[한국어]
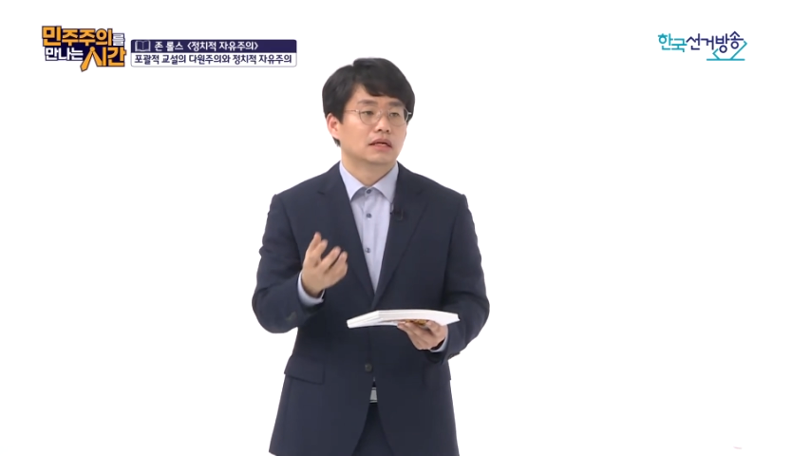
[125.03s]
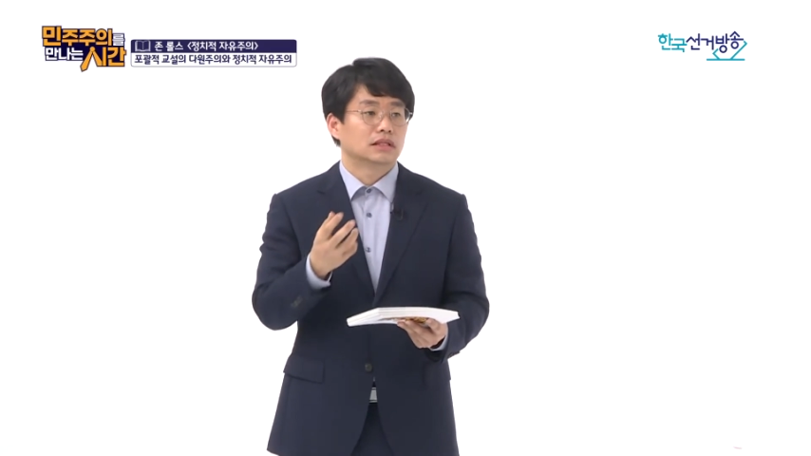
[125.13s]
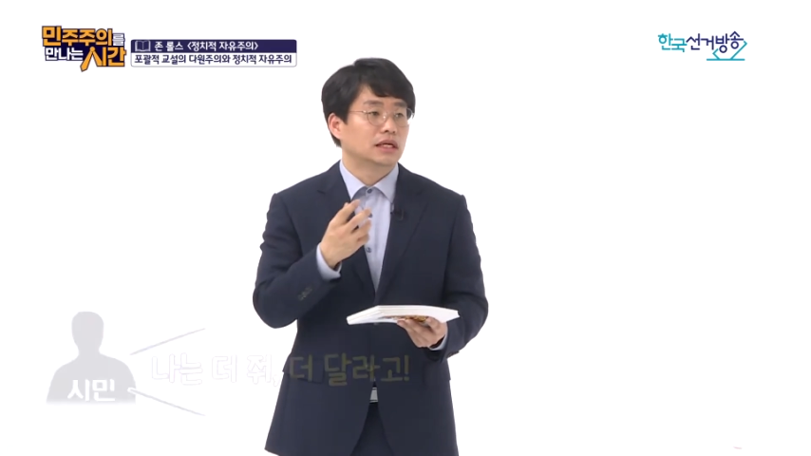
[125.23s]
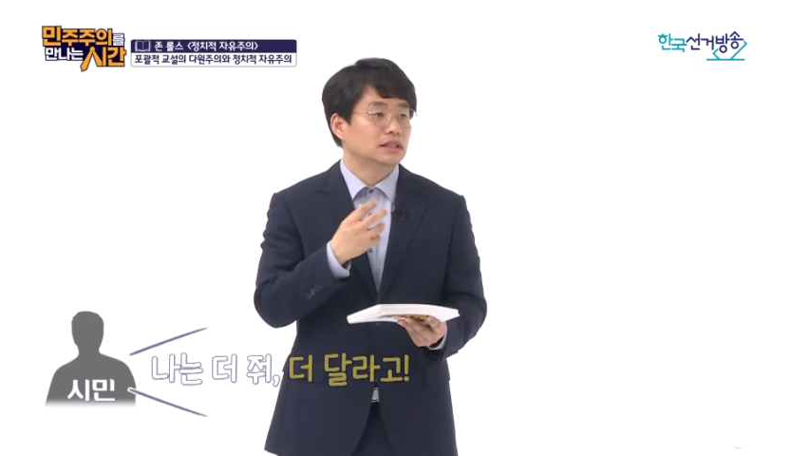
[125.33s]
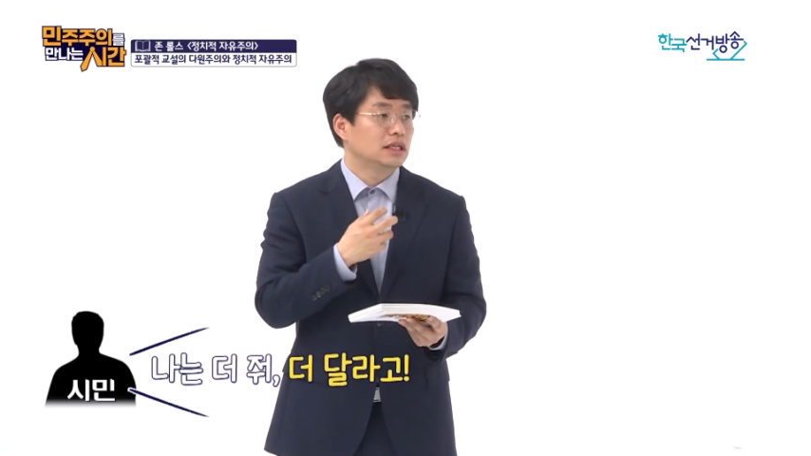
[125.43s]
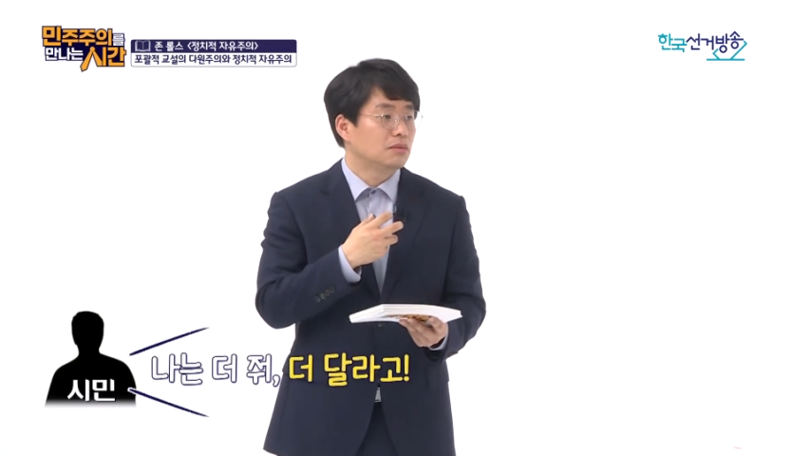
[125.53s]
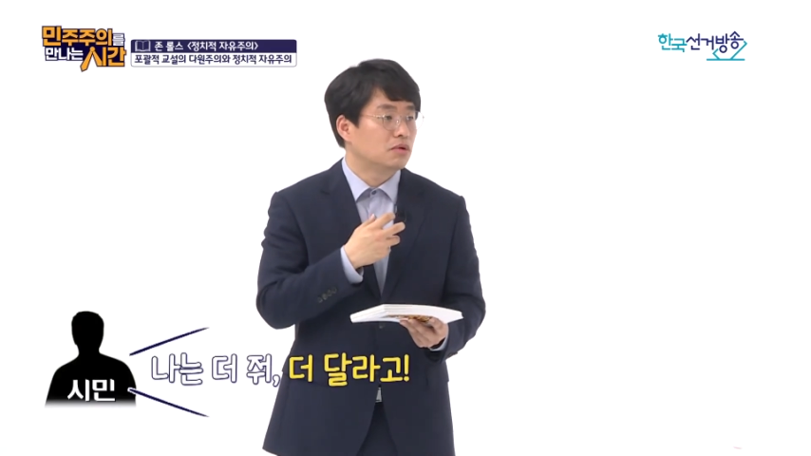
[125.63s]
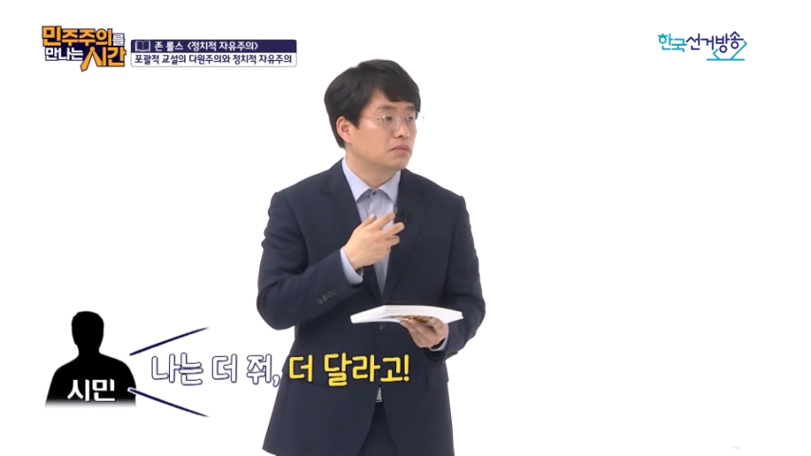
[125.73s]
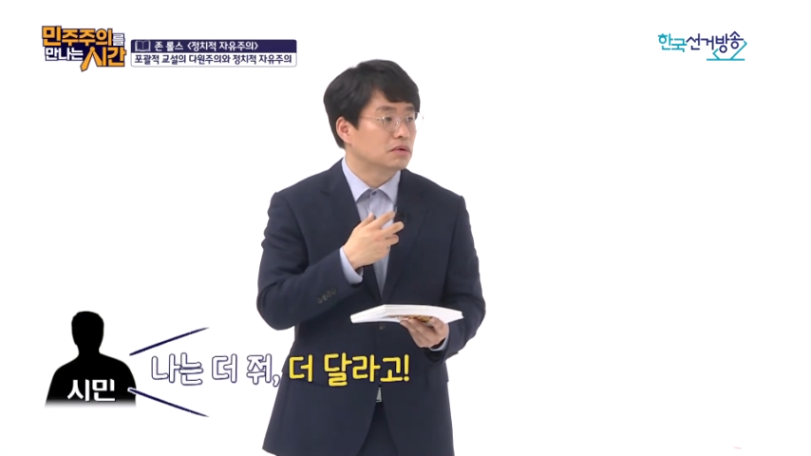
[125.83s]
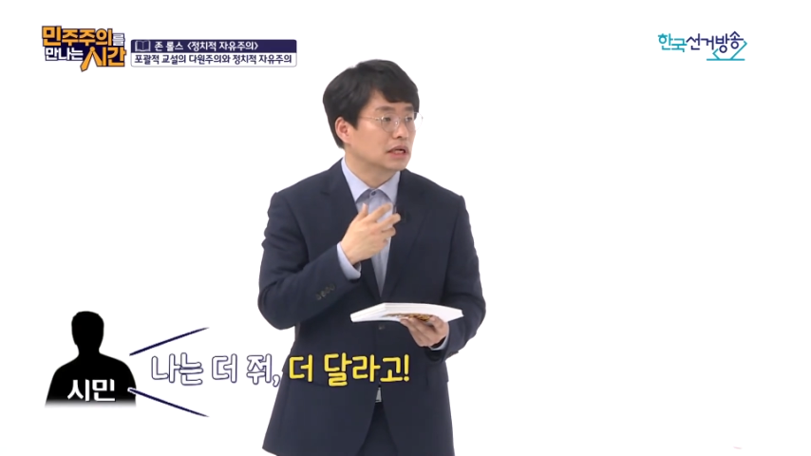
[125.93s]
자신의
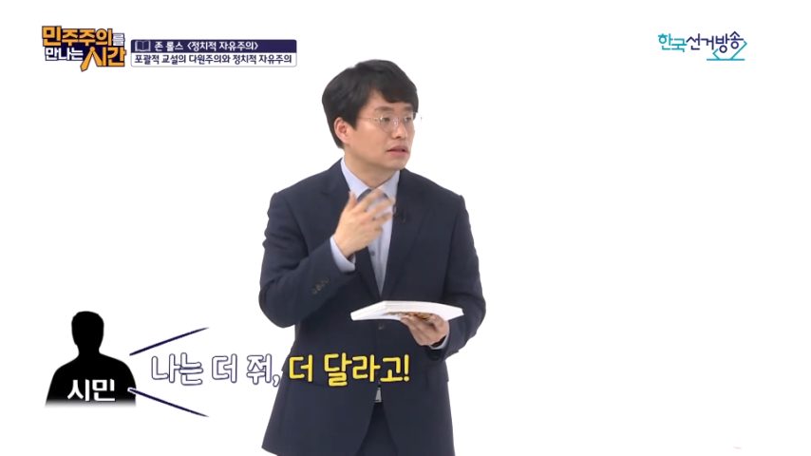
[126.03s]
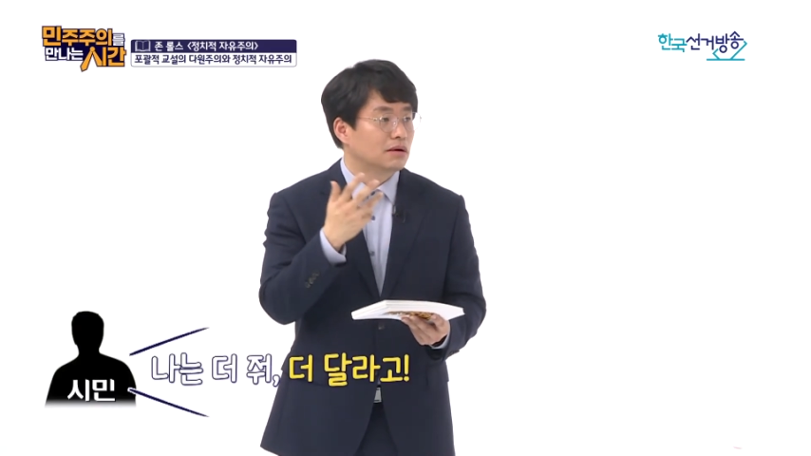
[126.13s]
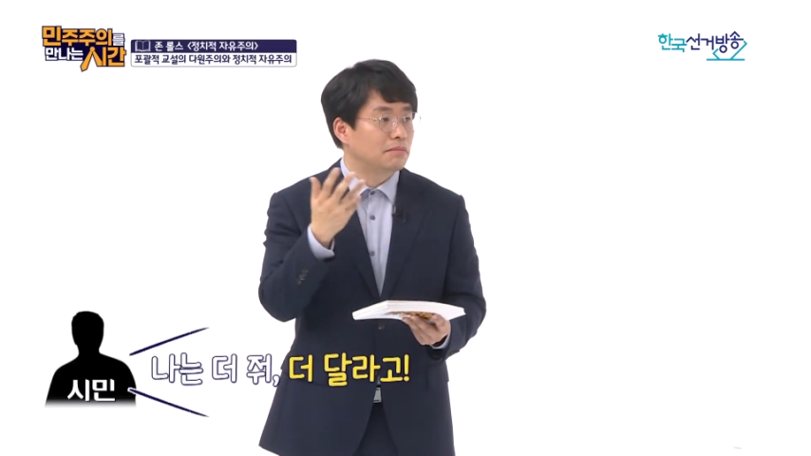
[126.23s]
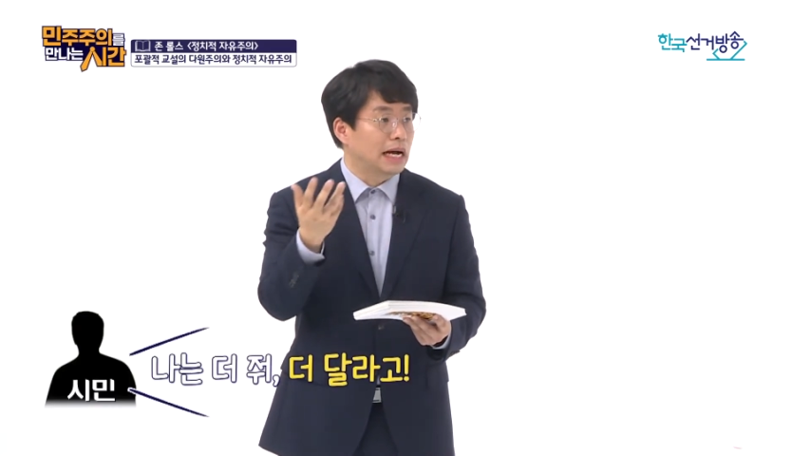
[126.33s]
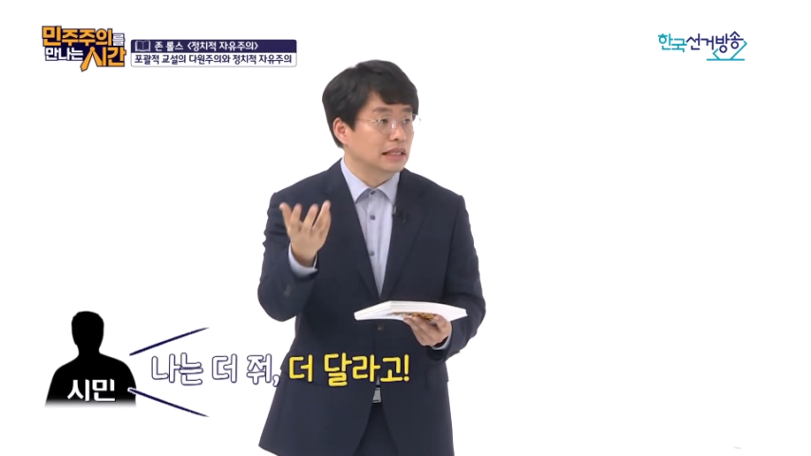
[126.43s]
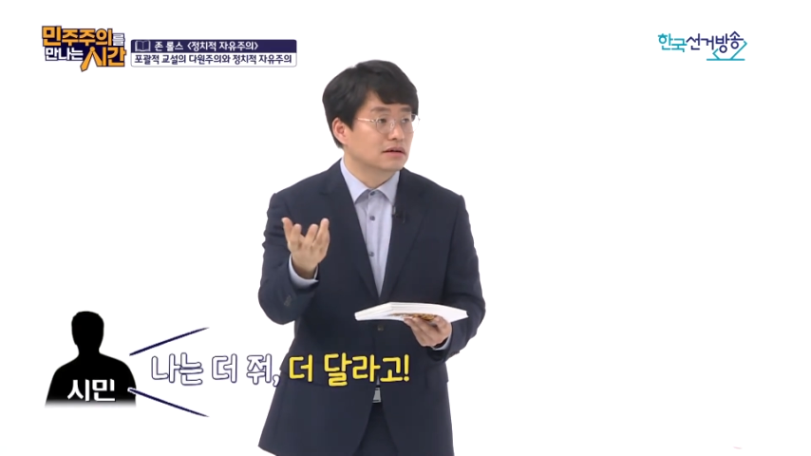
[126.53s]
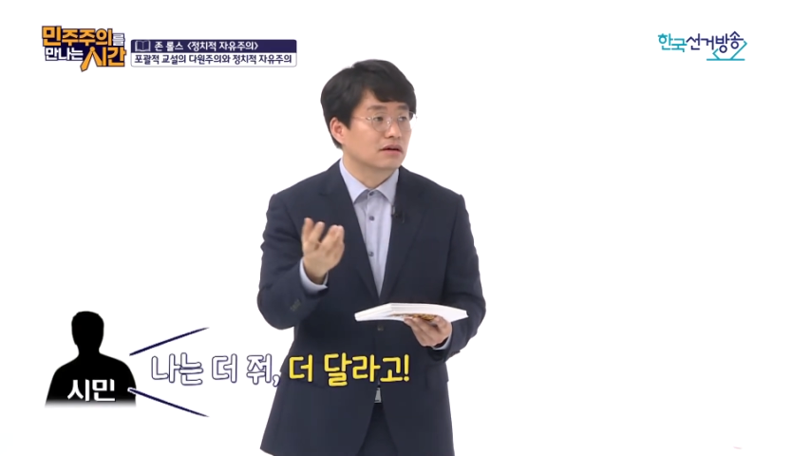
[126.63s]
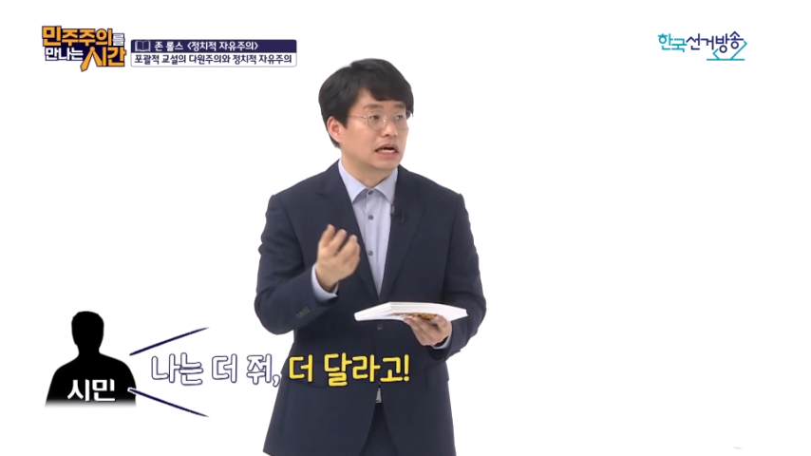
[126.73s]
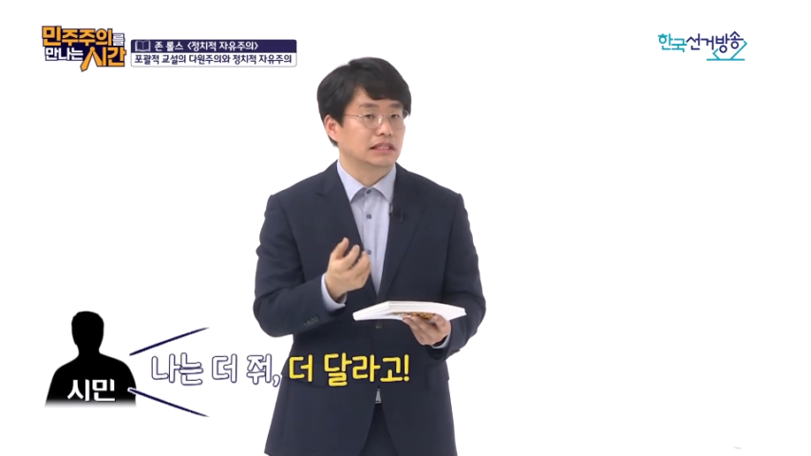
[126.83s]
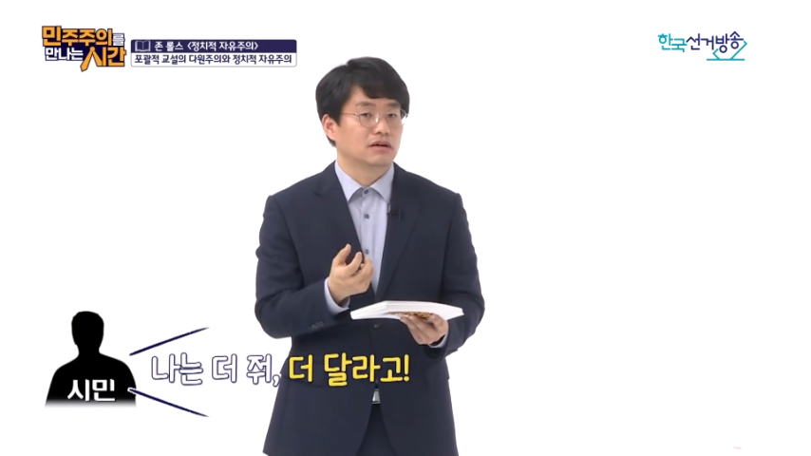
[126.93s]
목보다 더 많은 걸
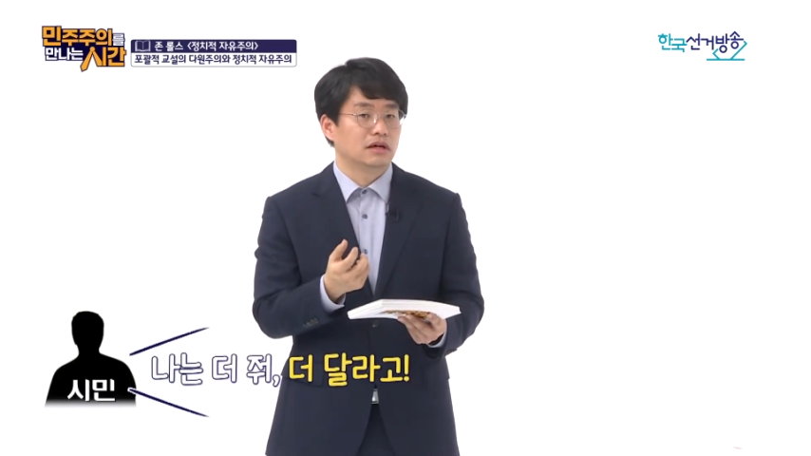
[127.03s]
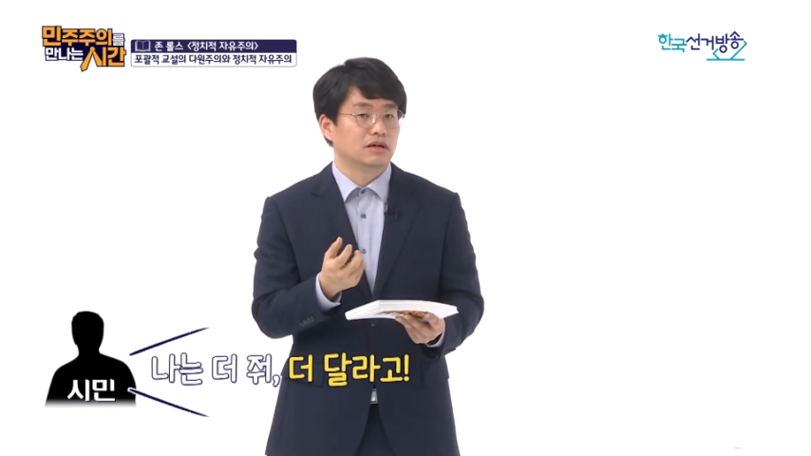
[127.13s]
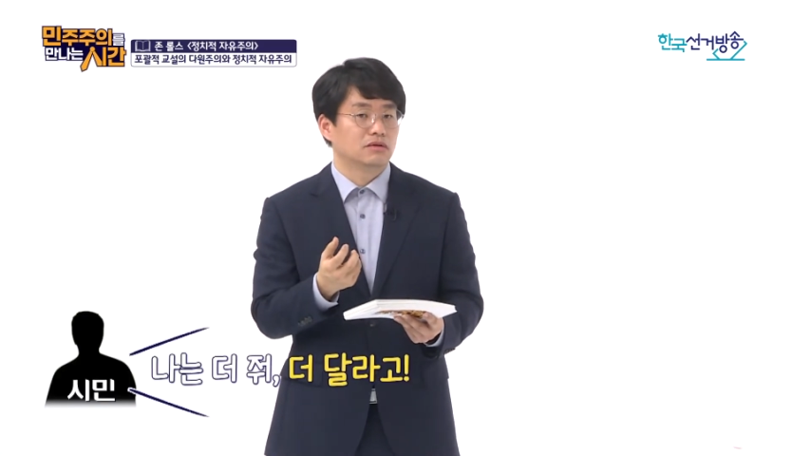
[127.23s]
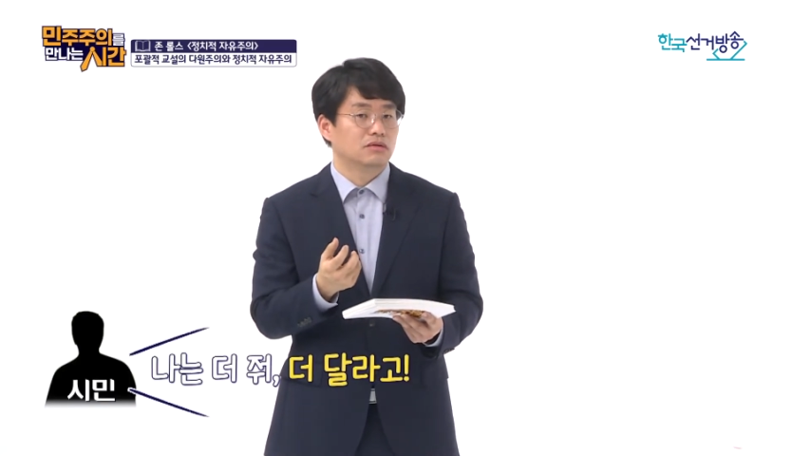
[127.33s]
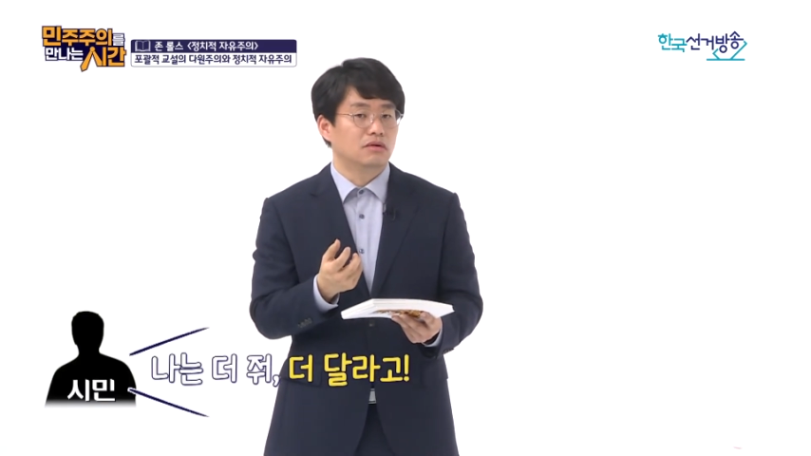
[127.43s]
가져가려고